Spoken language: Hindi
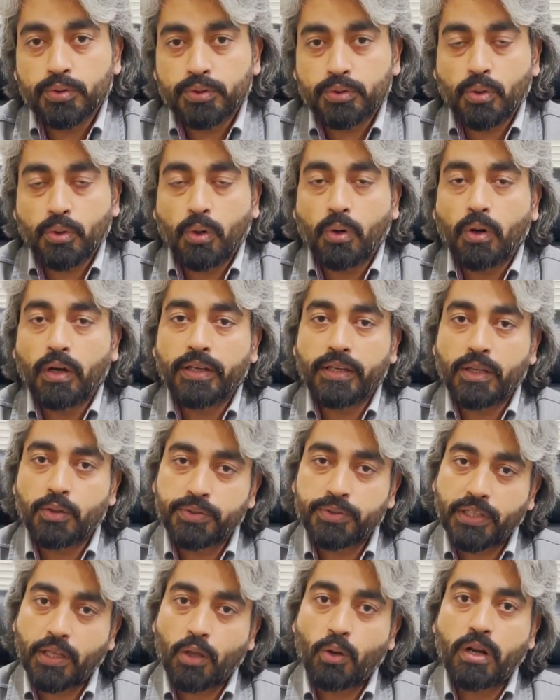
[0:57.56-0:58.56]
उसको न्यू
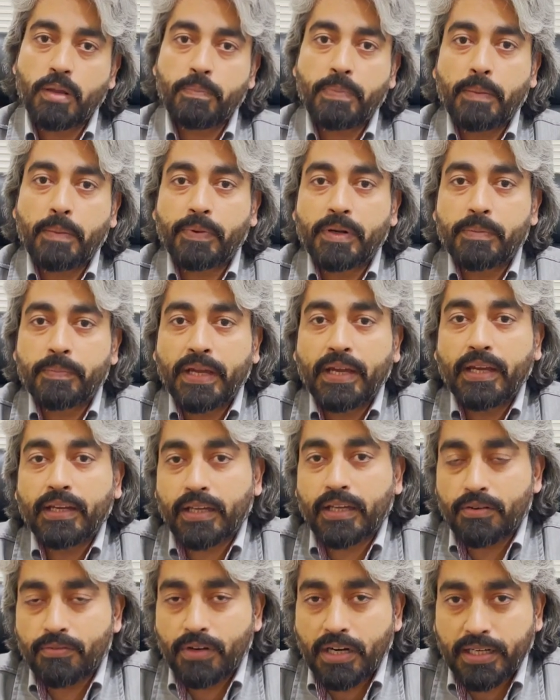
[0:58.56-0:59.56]
सिक्योरिटी पेपर में
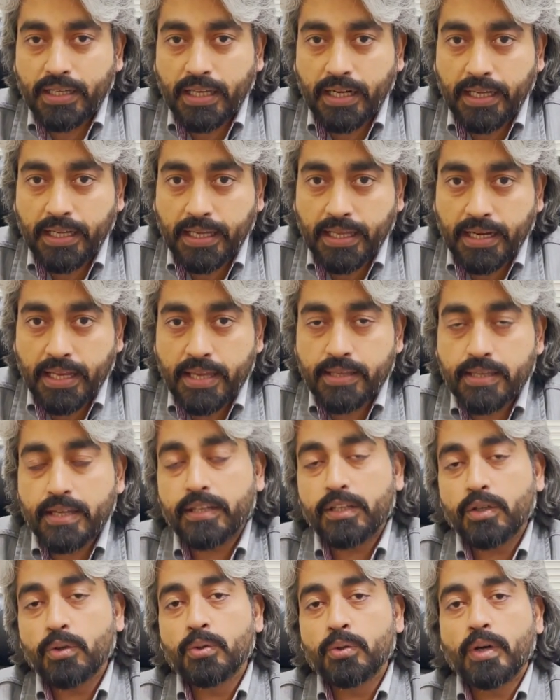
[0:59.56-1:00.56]
कन्वर्ट करने के लिए या
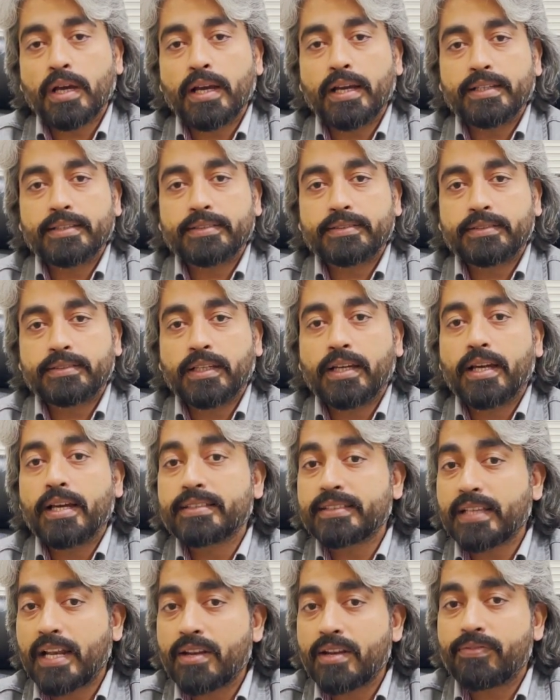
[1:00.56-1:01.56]
न्यू
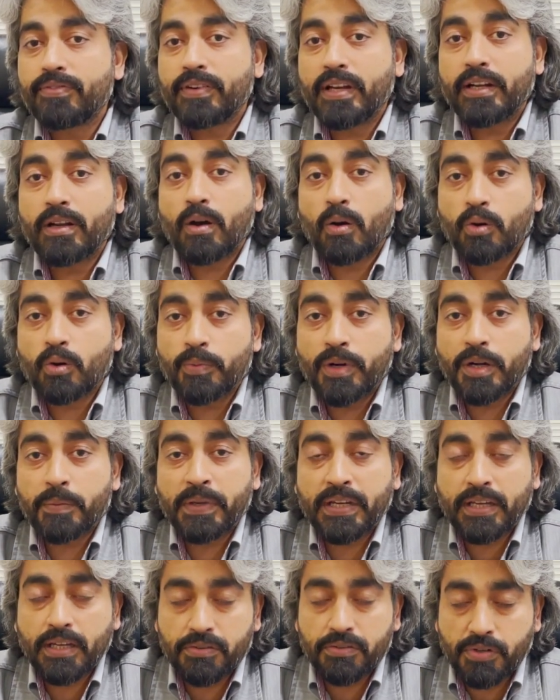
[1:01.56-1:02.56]
सेलर फ्री डॉक्यूमेंट
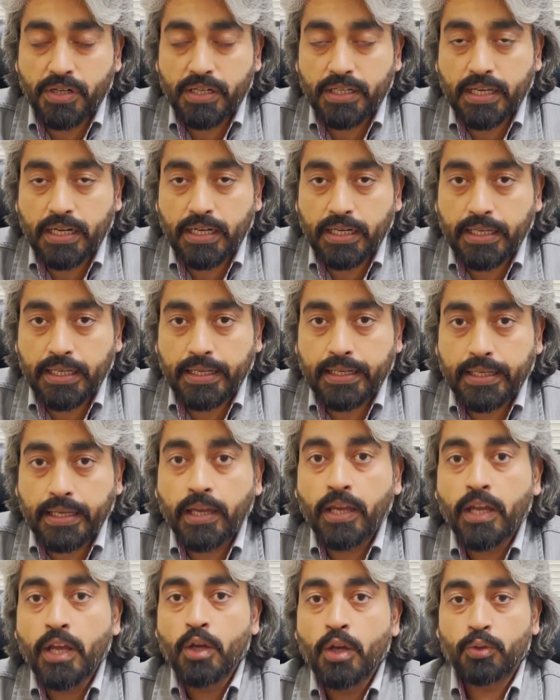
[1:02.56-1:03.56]
में कन्वर्ट करने के
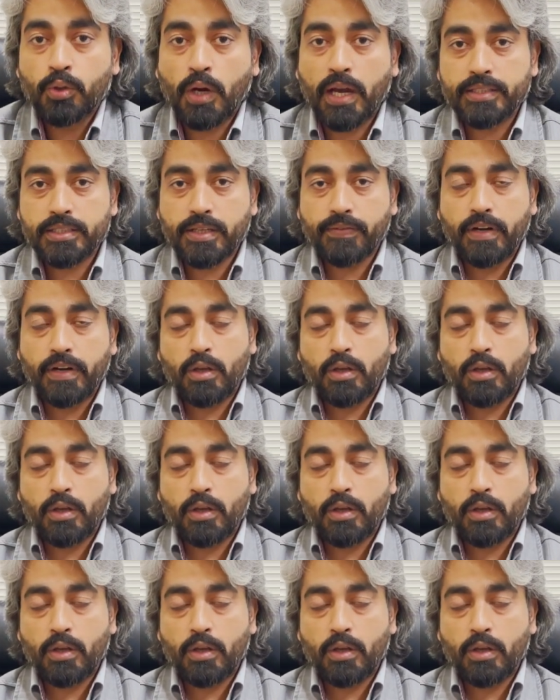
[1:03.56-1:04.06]
लिए तो आज